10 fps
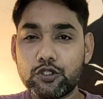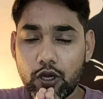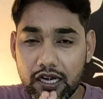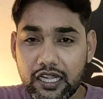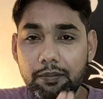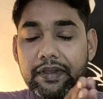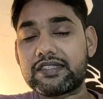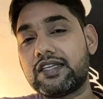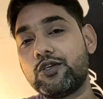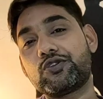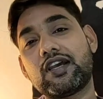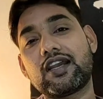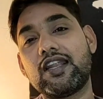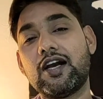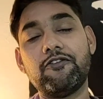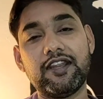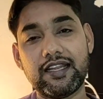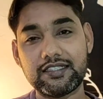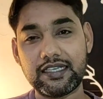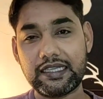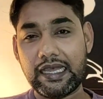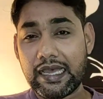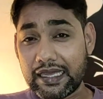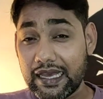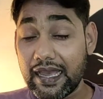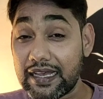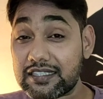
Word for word: जो अटल पेंशन योजना का लाभ लेना चाहते हैं या